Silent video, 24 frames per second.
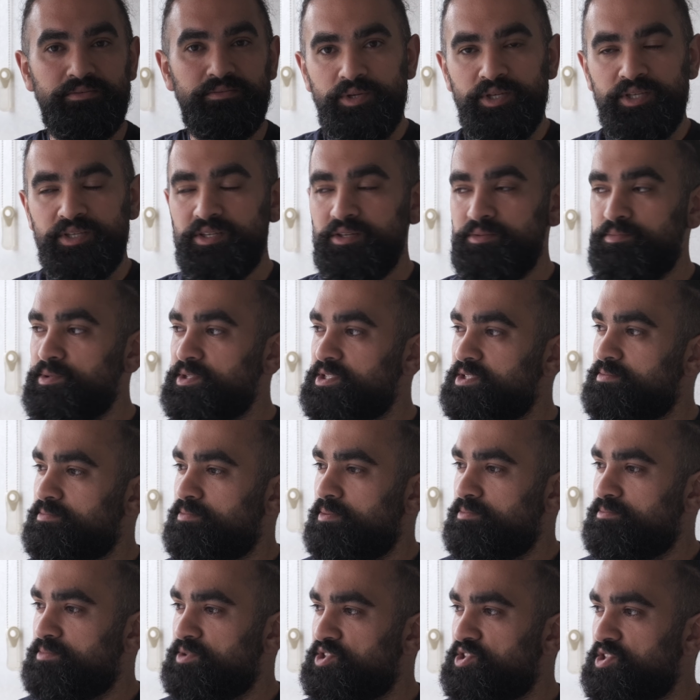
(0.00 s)
Peki biz
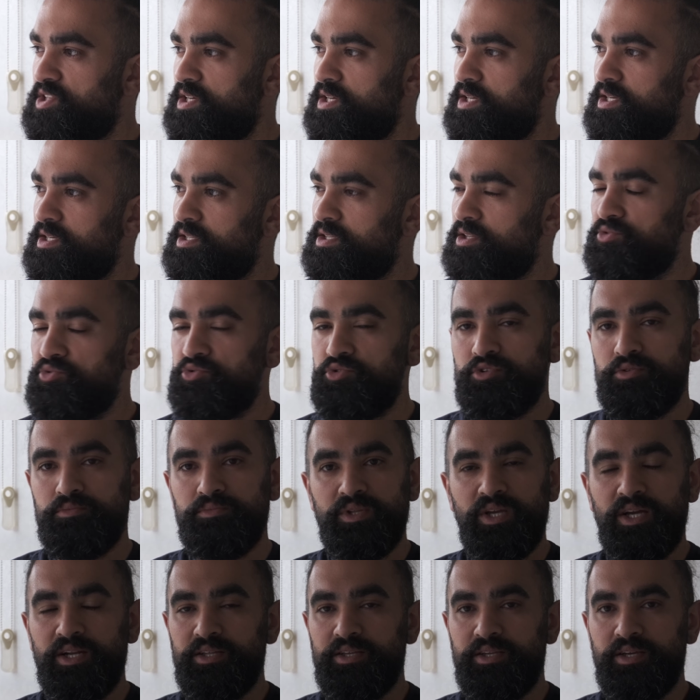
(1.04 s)
bu bir şeye inanıyorum
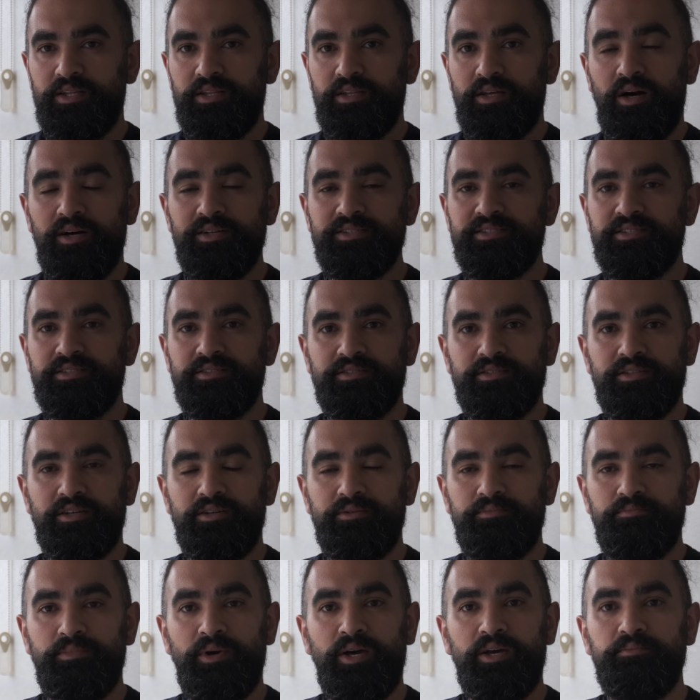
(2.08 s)
derken
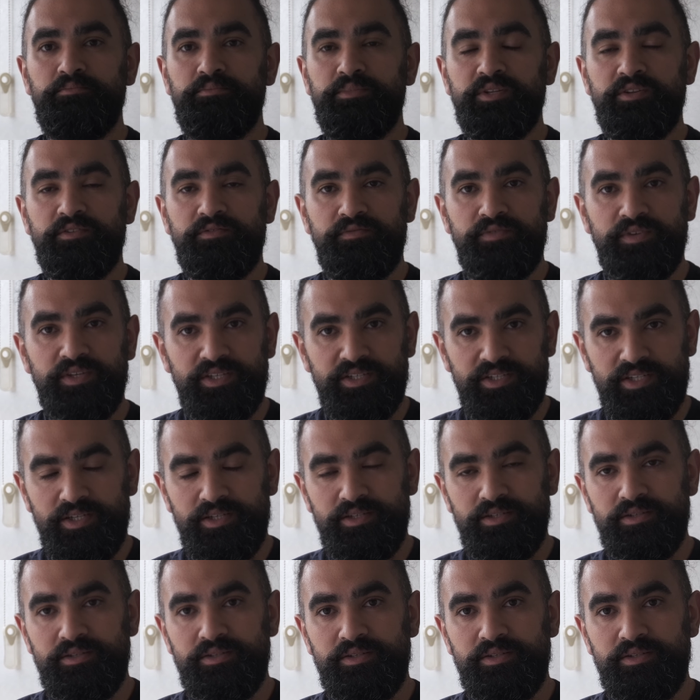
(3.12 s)
aslında ben bir fikre